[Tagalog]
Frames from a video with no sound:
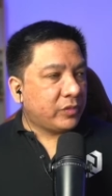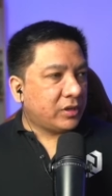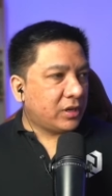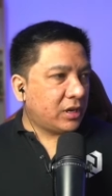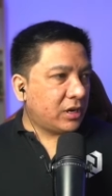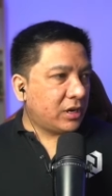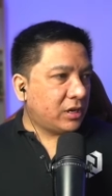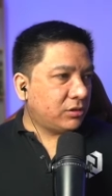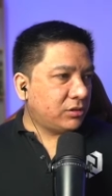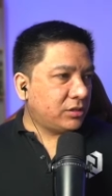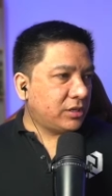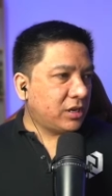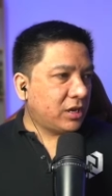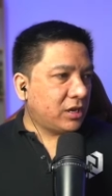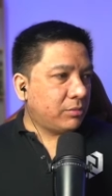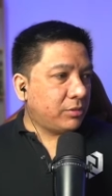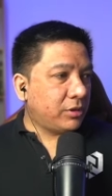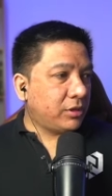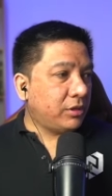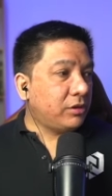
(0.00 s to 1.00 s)
Kailan to
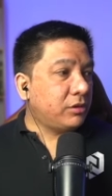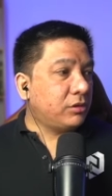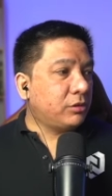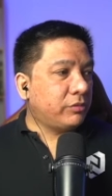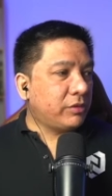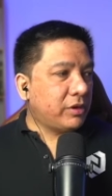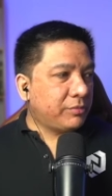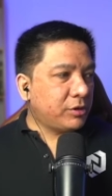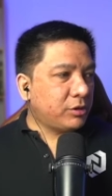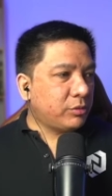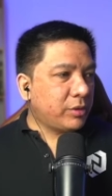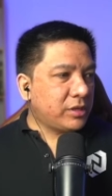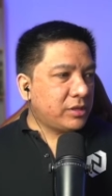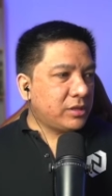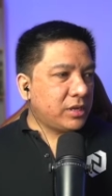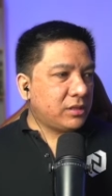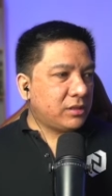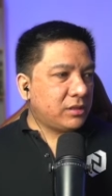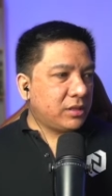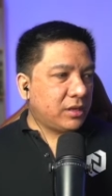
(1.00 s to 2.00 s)
sinabi? Ayun, November
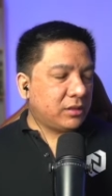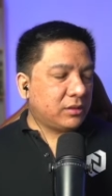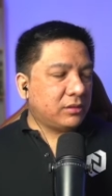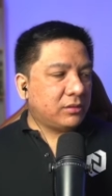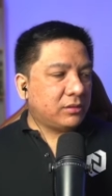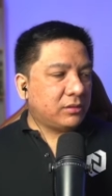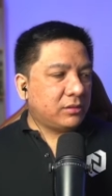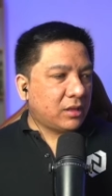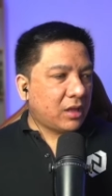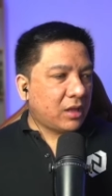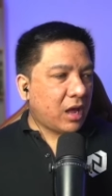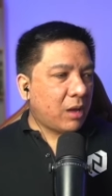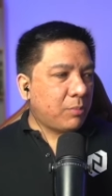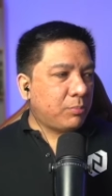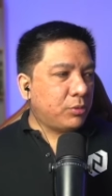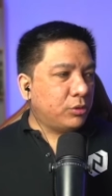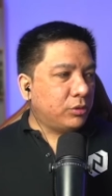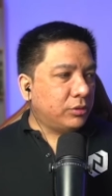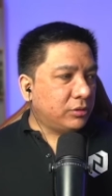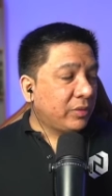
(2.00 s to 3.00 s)
28 din,
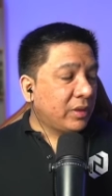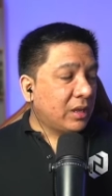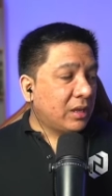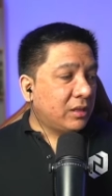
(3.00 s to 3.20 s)
hapon.